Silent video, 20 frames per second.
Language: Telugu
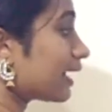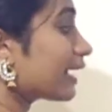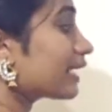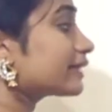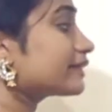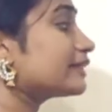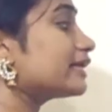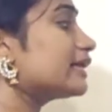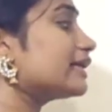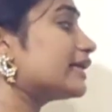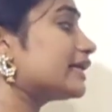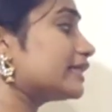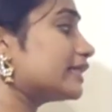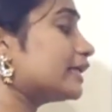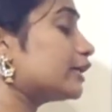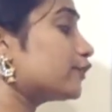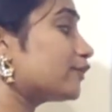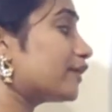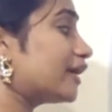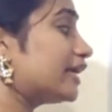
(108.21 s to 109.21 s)
ఎర్త్
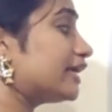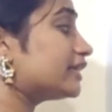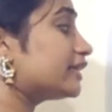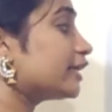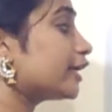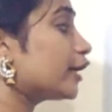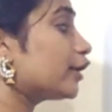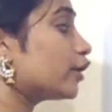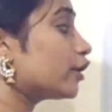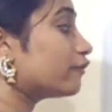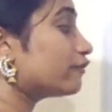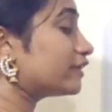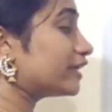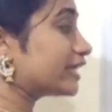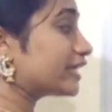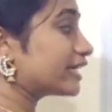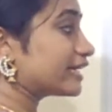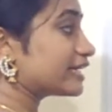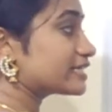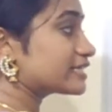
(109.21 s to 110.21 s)
అనేది ట్వంటీ త్రీ అండ్ హాఫ్
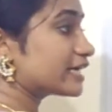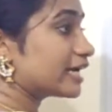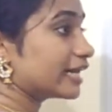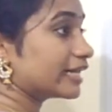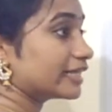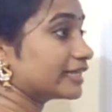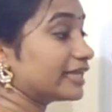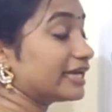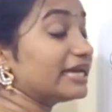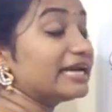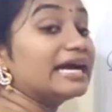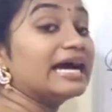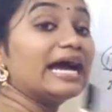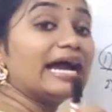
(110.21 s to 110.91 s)
డిగ్రీస్ అనేది